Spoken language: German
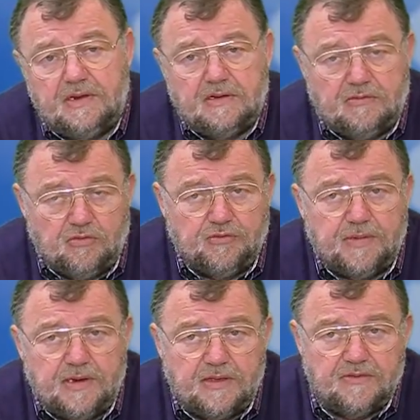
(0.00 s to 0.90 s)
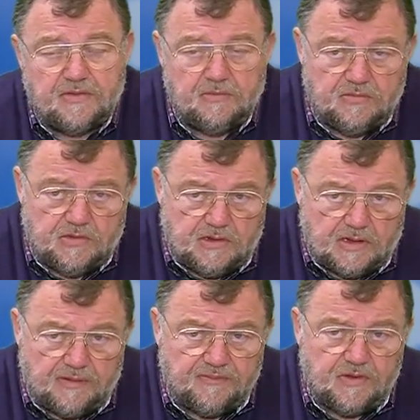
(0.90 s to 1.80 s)
die notwendig ist, damit die
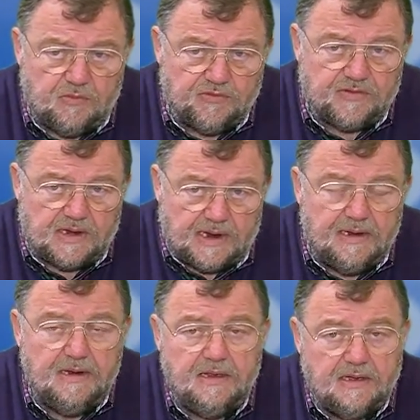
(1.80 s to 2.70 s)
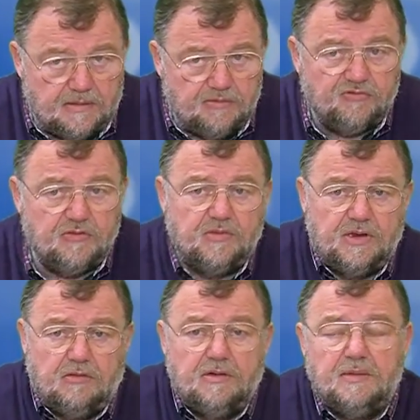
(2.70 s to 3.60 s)
Kraft, die muss dann anliegen an eine bestimmte
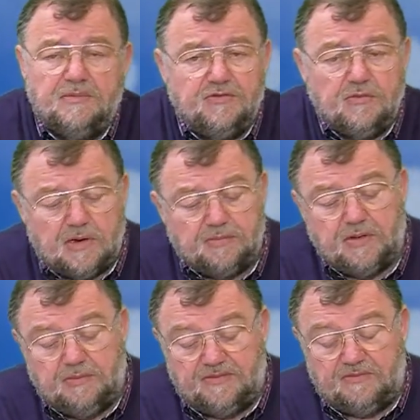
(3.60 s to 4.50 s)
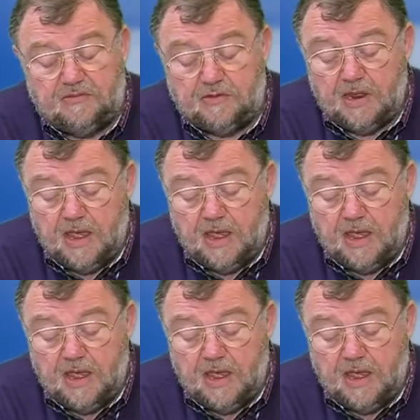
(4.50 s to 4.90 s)
Dauer, damit sie überhaupt gemessen wird.